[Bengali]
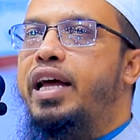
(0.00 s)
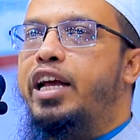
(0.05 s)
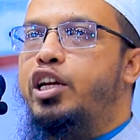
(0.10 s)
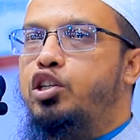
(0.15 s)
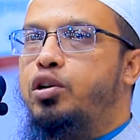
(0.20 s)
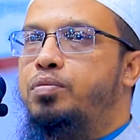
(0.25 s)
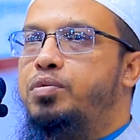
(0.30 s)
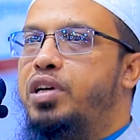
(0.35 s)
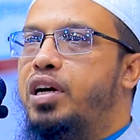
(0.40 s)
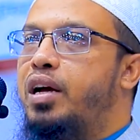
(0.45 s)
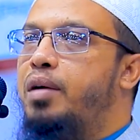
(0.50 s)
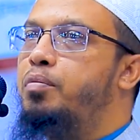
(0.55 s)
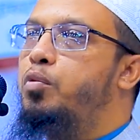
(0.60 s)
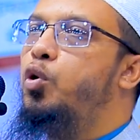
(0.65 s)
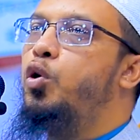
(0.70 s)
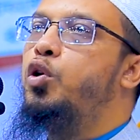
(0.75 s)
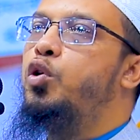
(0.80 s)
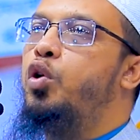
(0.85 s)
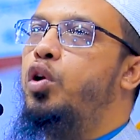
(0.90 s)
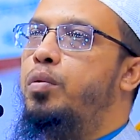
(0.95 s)
এসব জায়গা
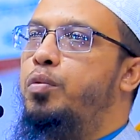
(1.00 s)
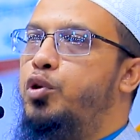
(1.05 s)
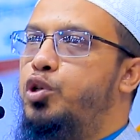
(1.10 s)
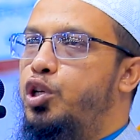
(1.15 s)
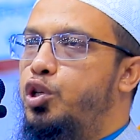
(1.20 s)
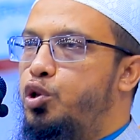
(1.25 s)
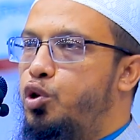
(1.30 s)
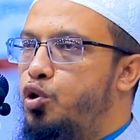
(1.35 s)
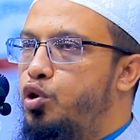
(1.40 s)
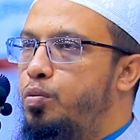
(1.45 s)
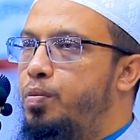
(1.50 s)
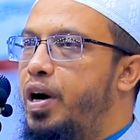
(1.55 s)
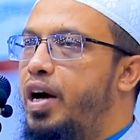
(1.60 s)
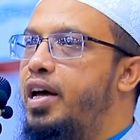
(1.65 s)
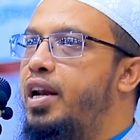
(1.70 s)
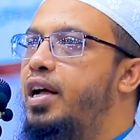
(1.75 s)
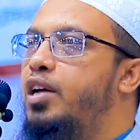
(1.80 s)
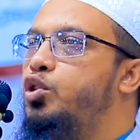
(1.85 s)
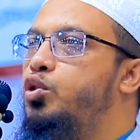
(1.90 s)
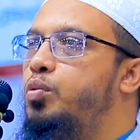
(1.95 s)
ভুল করে বসি তরুণ
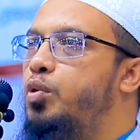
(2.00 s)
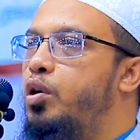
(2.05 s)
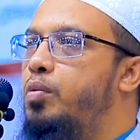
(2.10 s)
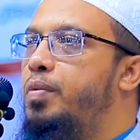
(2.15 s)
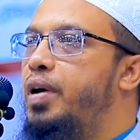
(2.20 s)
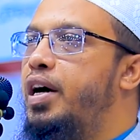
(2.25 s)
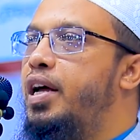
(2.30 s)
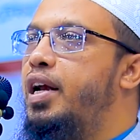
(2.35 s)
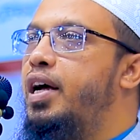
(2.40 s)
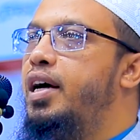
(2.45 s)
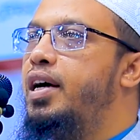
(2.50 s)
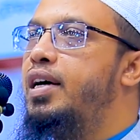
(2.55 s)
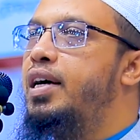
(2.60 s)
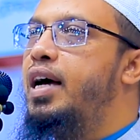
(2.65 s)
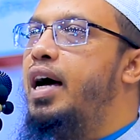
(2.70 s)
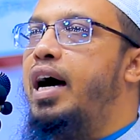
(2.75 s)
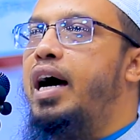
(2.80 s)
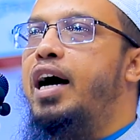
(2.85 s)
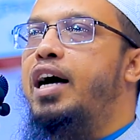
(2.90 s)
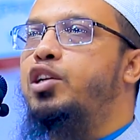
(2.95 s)
ভাইরা যুবক ভাইরা
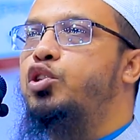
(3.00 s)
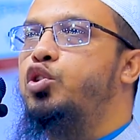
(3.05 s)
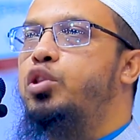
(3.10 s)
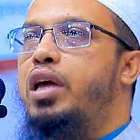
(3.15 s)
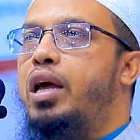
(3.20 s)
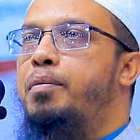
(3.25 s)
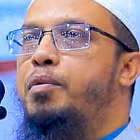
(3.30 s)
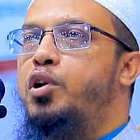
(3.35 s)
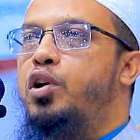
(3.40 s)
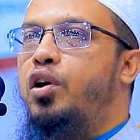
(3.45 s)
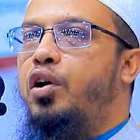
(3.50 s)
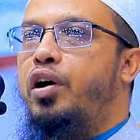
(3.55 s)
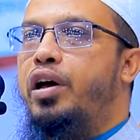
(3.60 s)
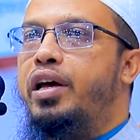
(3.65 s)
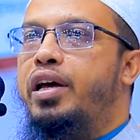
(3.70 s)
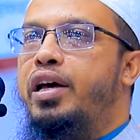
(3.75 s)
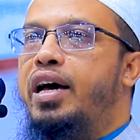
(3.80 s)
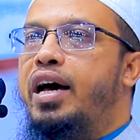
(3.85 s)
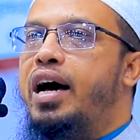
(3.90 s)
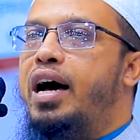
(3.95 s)
হ্যাঁ যদি এমন হয়
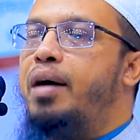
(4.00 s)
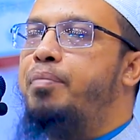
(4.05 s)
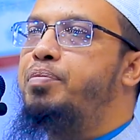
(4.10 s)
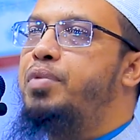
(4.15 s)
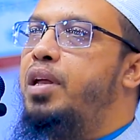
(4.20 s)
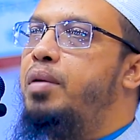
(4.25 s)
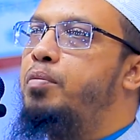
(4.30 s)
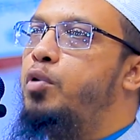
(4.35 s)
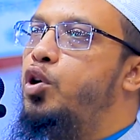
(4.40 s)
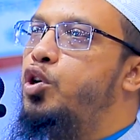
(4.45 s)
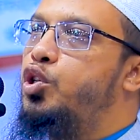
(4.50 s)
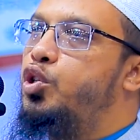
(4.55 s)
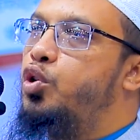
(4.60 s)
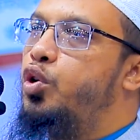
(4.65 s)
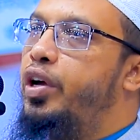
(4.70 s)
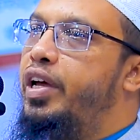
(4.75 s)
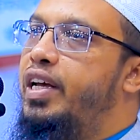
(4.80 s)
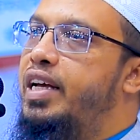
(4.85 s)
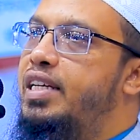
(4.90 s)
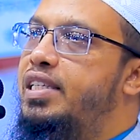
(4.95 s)
আপনার বয়স
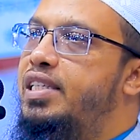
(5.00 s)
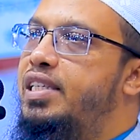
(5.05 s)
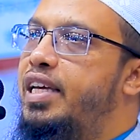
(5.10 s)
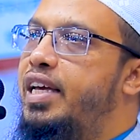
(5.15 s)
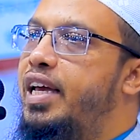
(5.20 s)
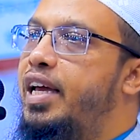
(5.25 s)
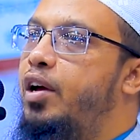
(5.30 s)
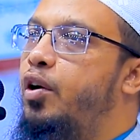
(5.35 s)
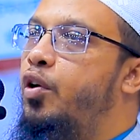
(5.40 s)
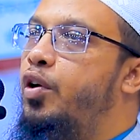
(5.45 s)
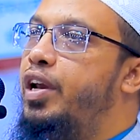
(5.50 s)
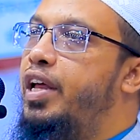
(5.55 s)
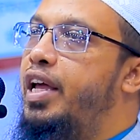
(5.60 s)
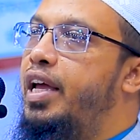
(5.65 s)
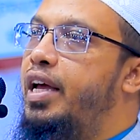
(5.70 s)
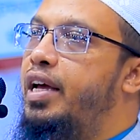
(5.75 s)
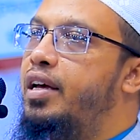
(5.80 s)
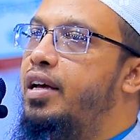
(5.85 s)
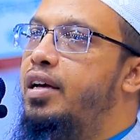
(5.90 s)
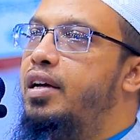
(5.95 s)
হয়ে গেছে
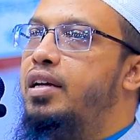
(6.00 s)
অনেক